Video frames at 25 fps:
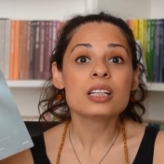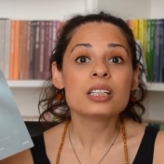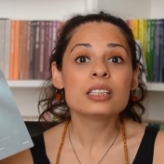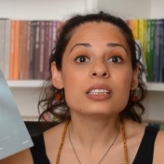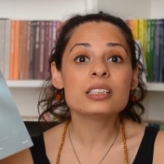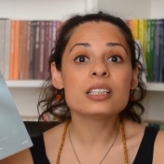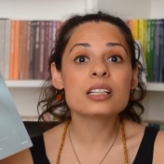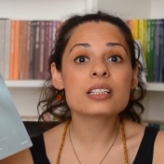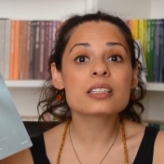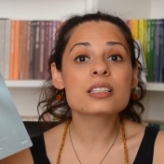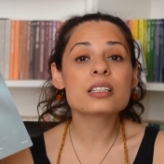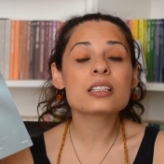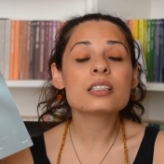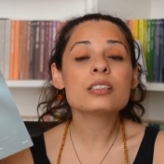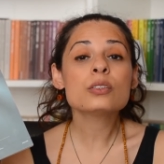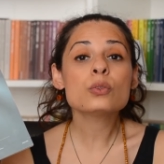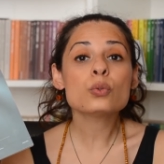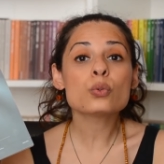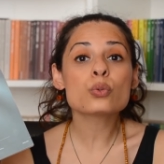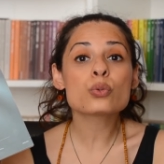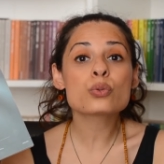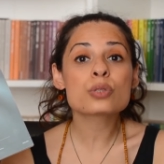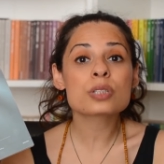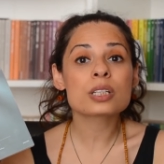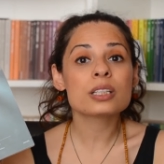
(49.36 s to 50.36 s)
yazarın
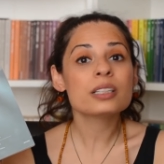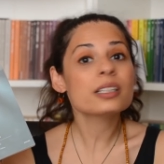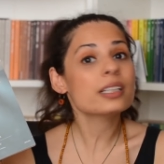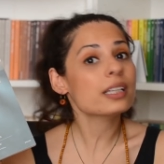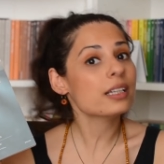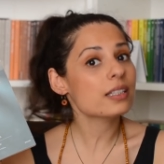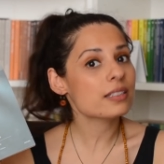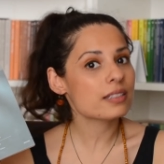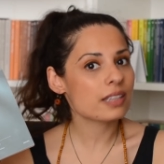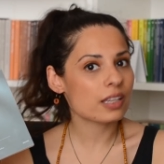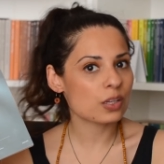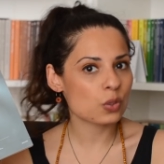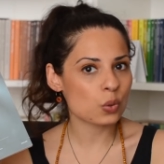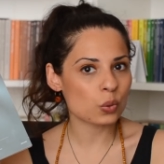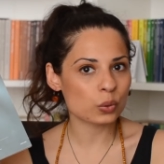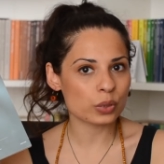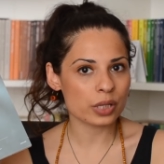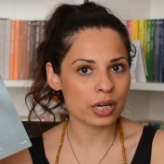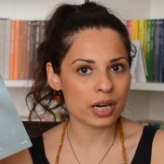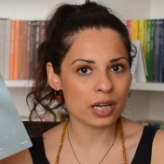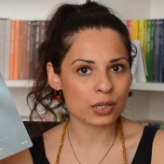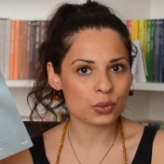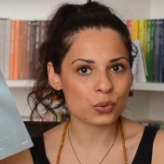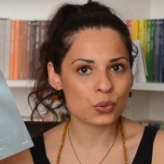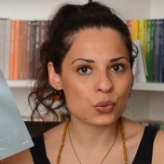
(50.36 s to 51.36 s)
ustalık eseri
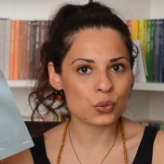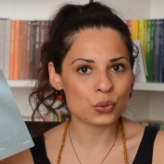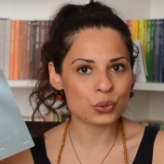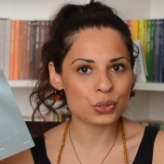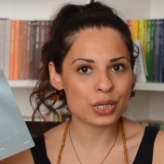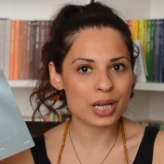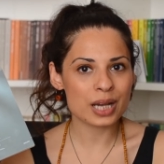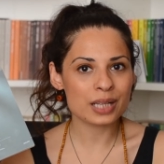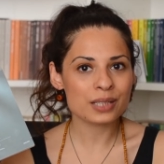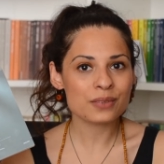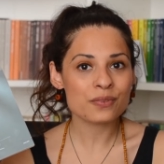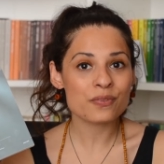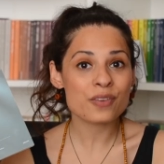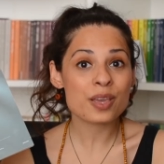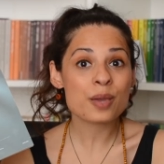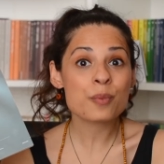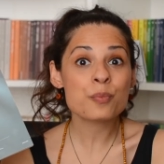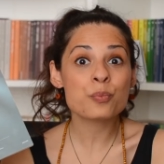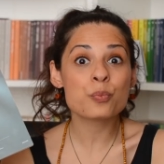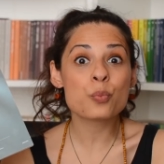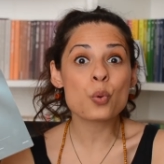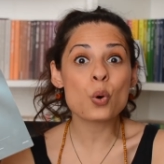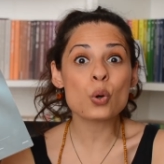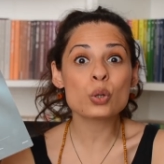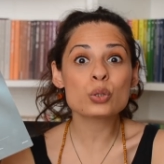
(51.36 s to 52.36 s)
olarak görülen ve
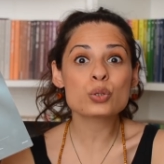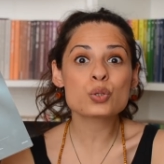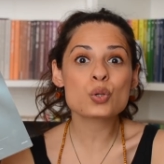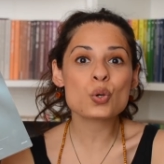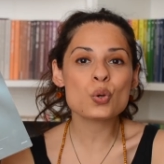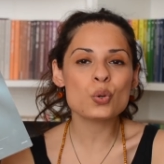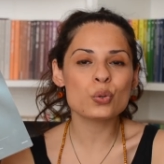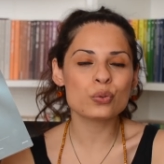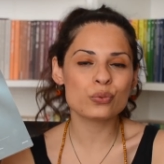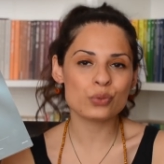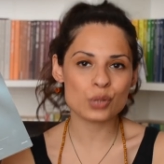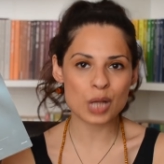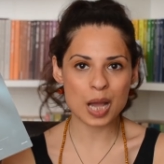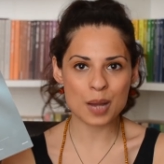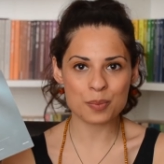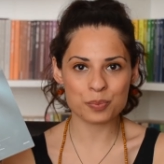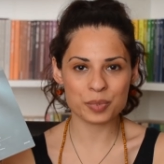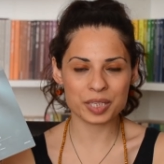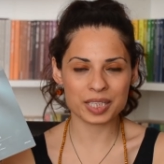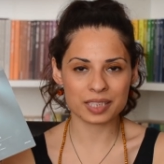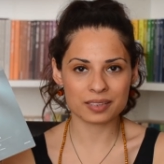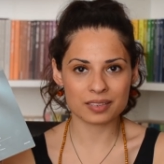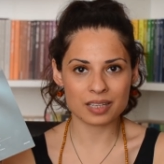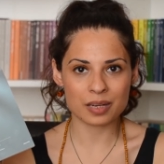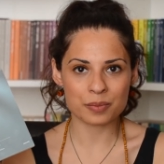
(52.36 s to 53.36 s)
bolca övülen
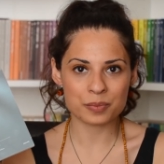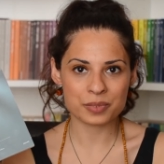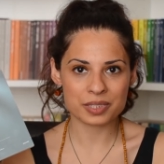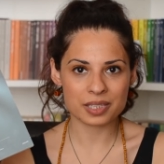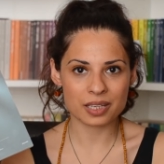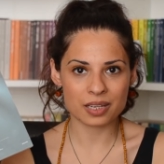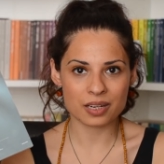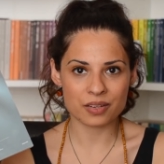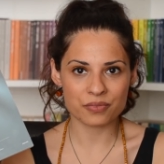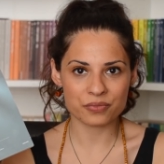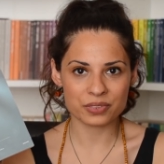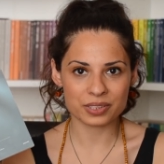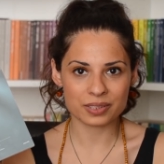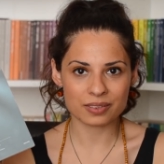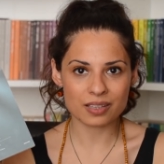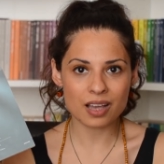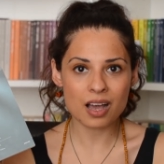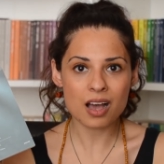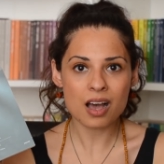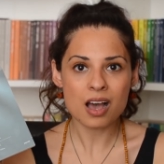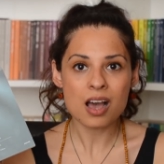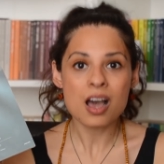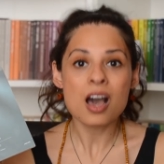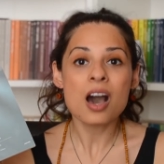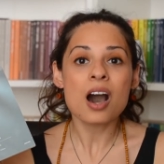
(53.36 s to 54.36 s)
bir kitap Serafita.
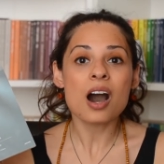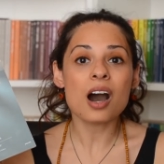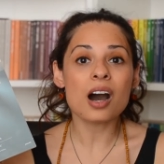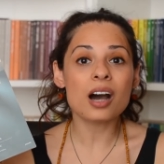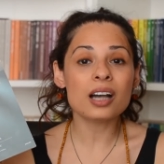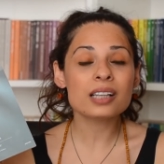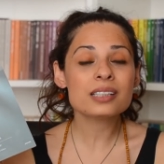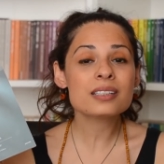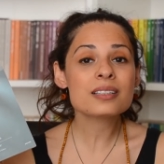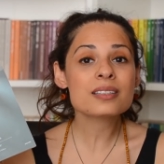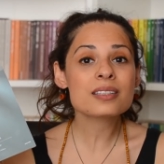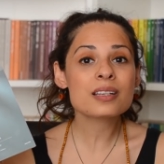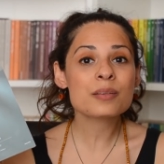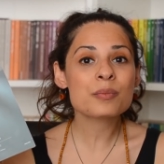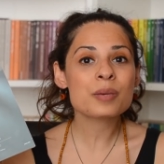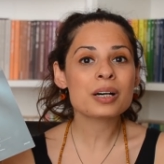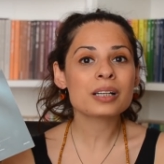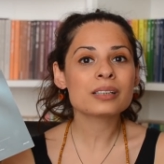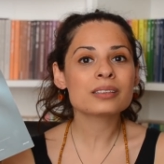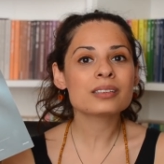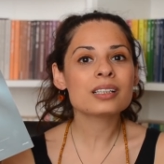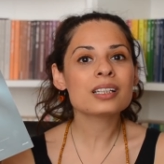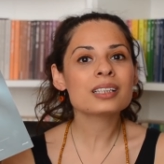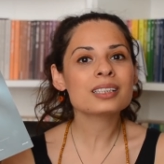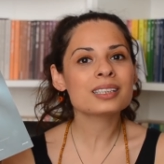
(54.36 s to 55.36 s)
Aynı
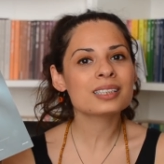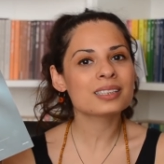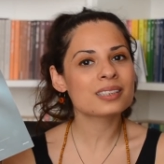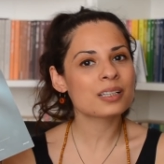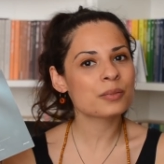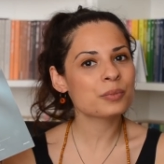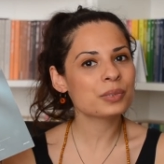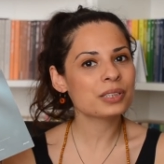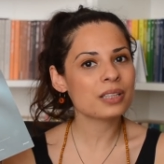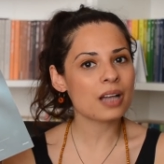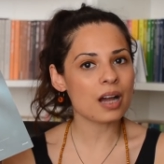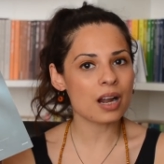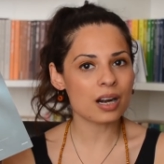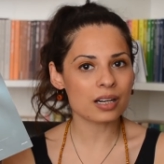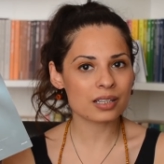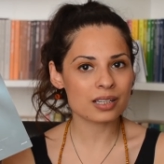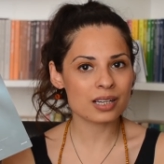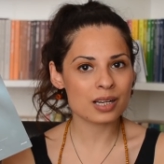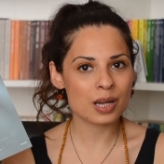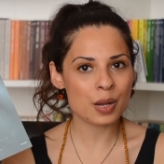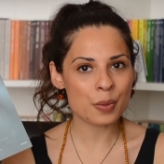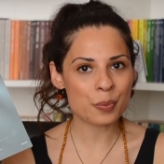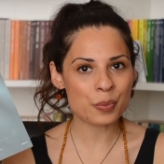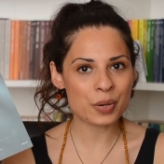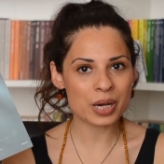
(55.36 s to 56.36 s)
zamanda kitabın
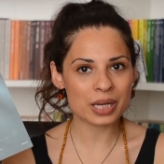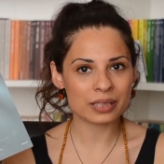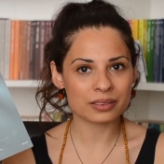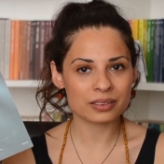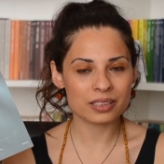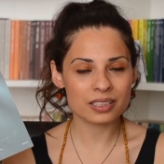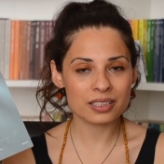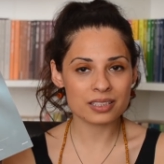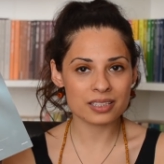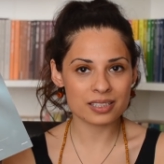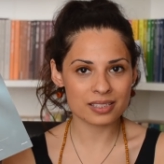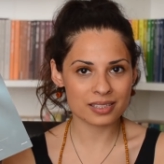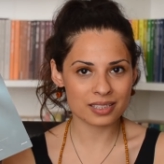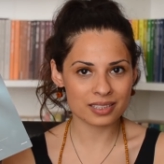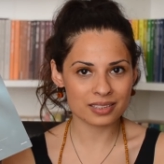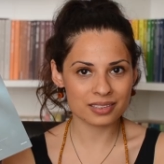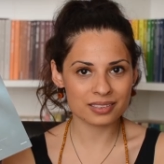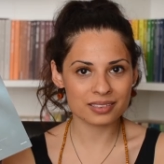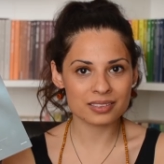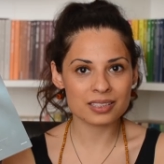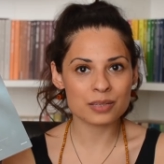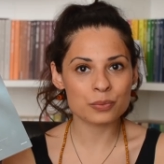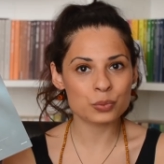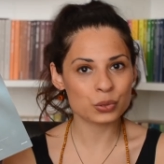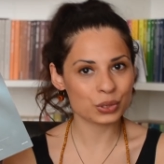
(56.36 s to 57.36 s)
arka kapağında
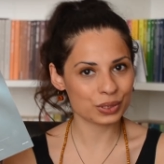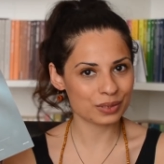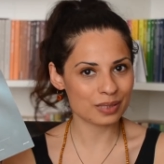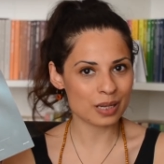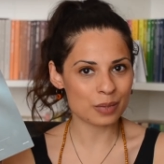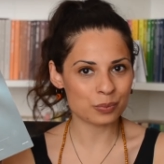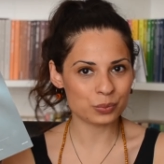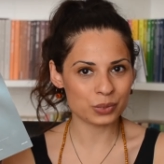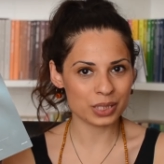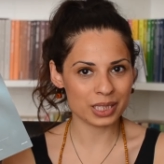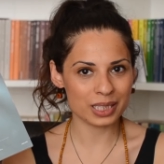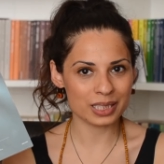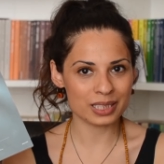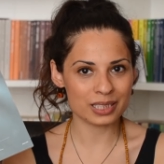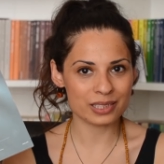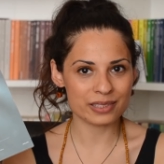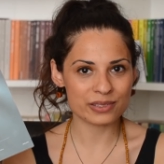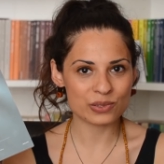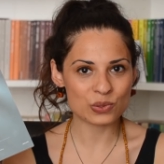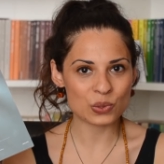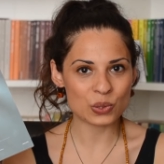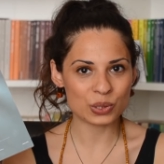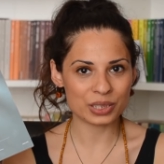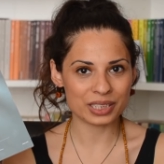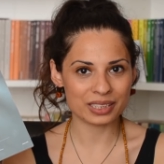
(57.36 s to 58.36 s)
yazarın da bu kitapla ilgili
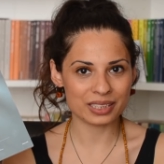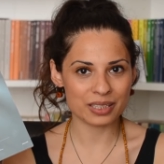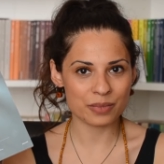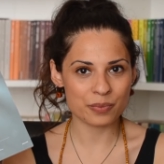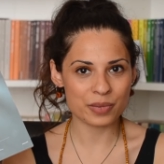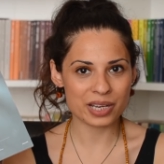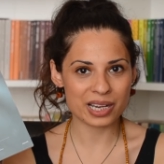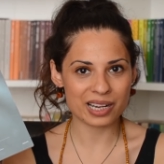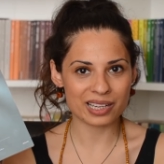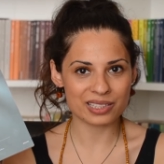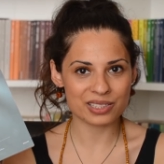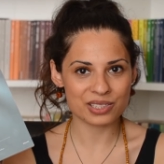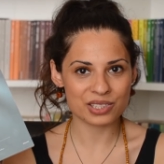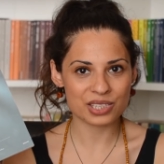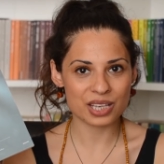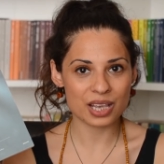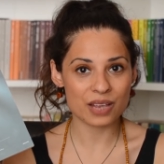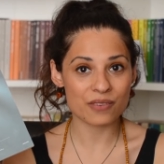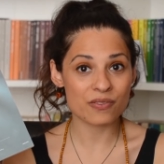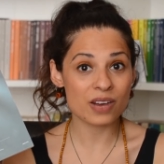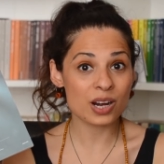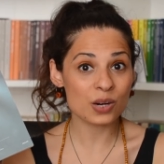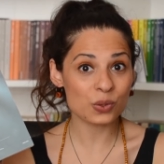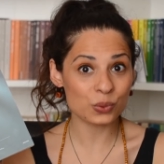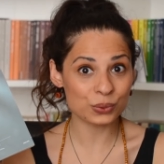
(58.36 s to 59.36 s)
söylediği birkaç
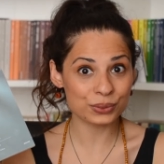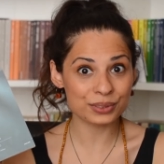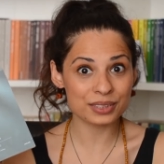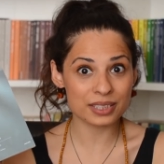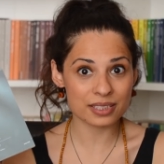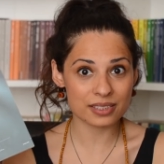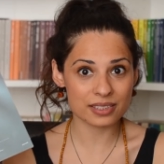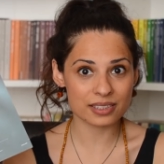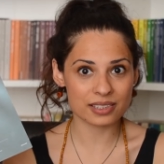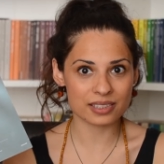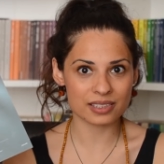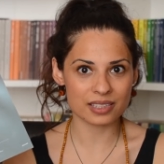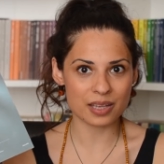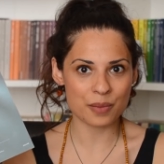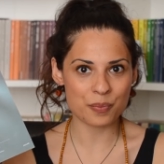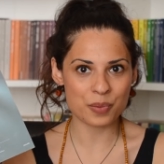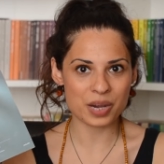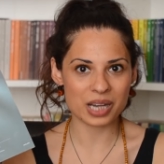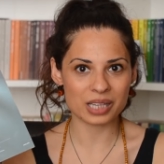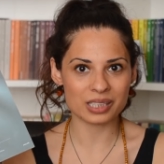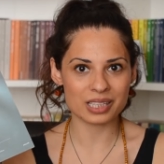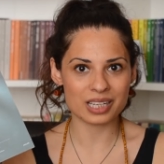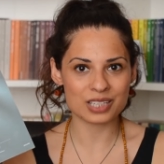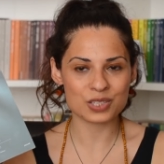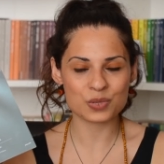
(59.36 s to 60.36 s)
şey var. Onu da sizinle
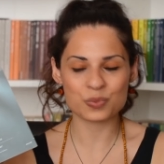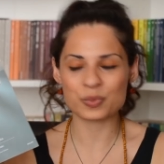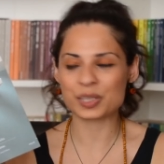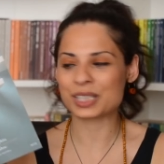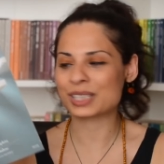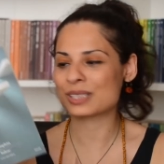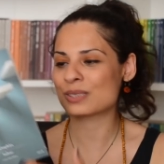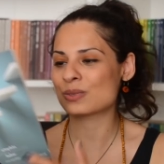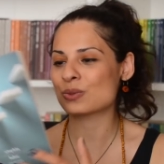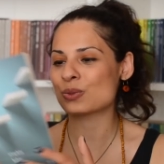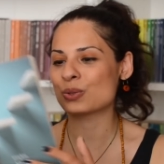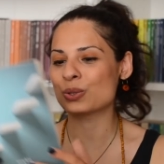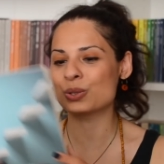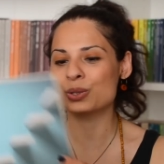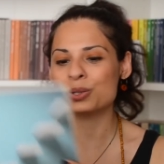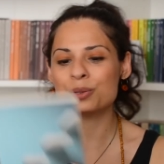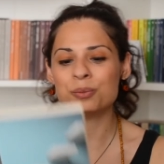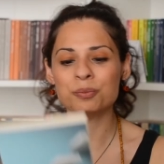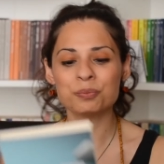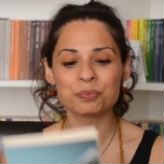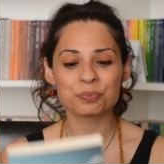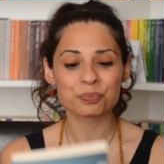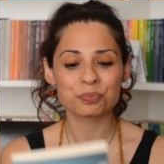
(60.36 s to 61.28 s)
paylaşmak istiyorum.